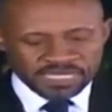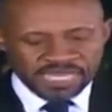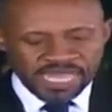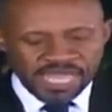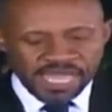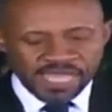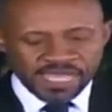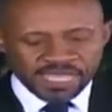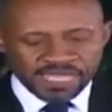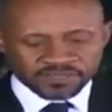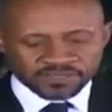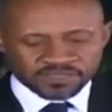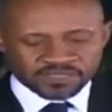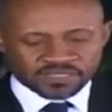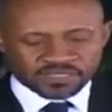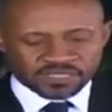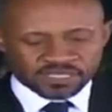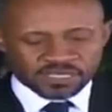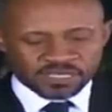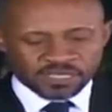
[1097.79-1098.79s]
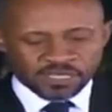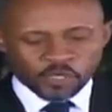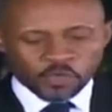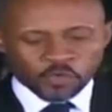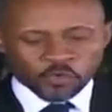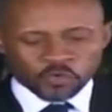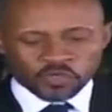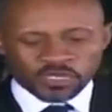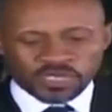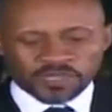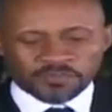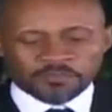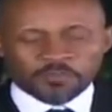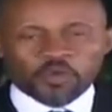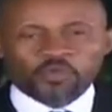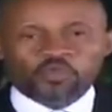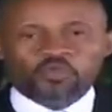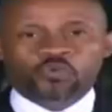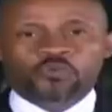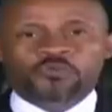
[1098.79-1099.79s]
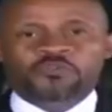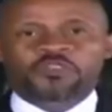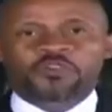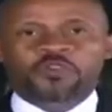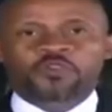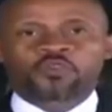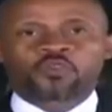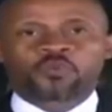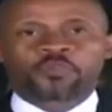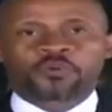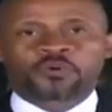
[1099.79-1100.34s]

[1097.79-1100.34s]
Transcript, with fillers: Il a indiqué que les portefeuilles